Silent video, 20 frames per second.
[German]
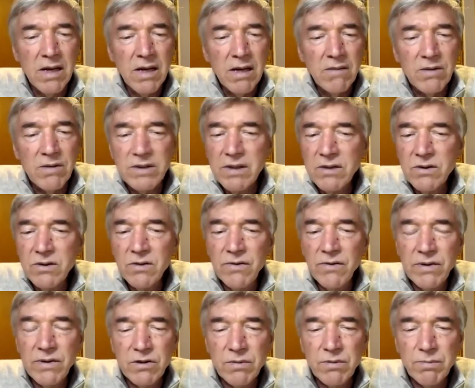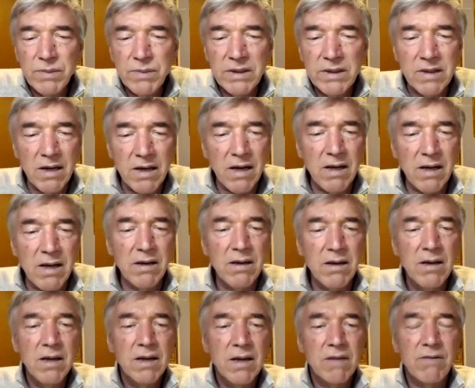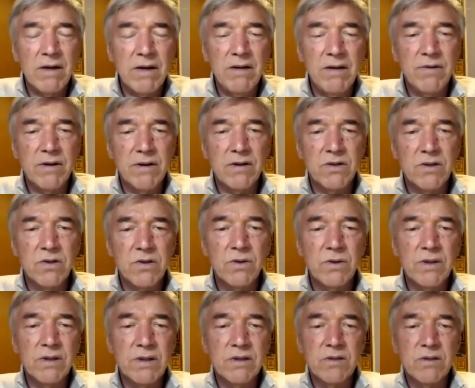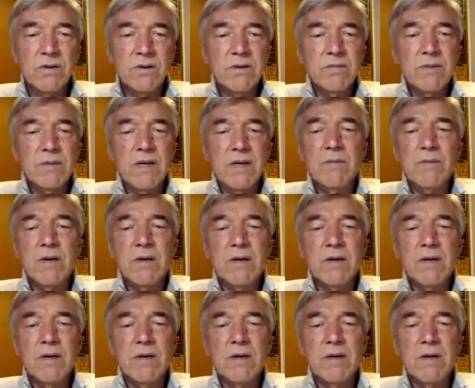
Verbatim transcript: Was hast du für eine Spezialqualifikation jetzt zu diesem Thema?